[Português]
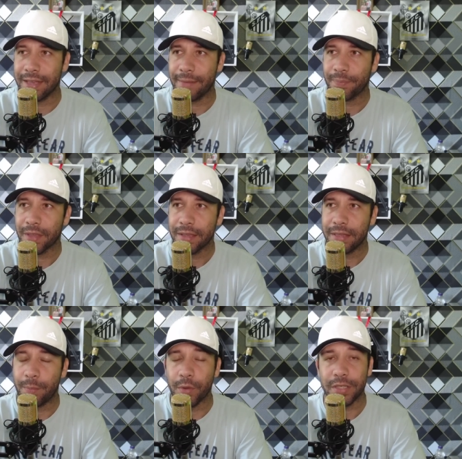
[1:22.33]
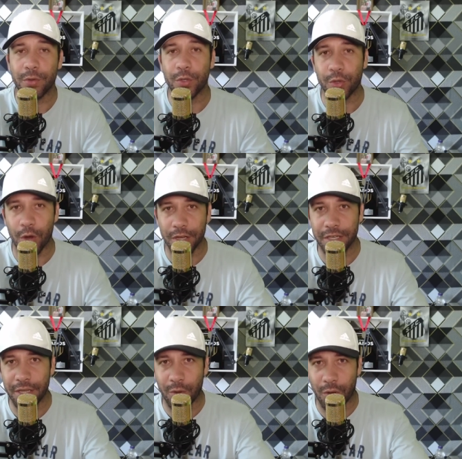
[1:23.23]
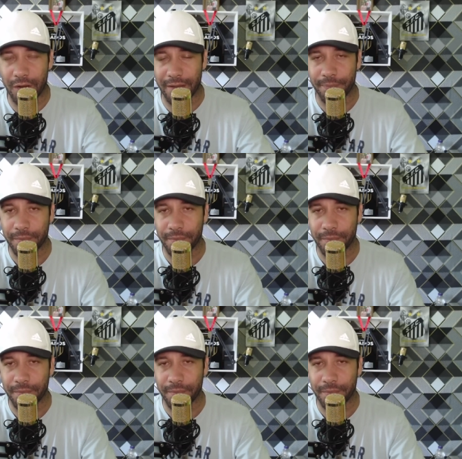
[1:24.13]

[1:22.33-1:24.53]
né? Depois que o Jorge Nicola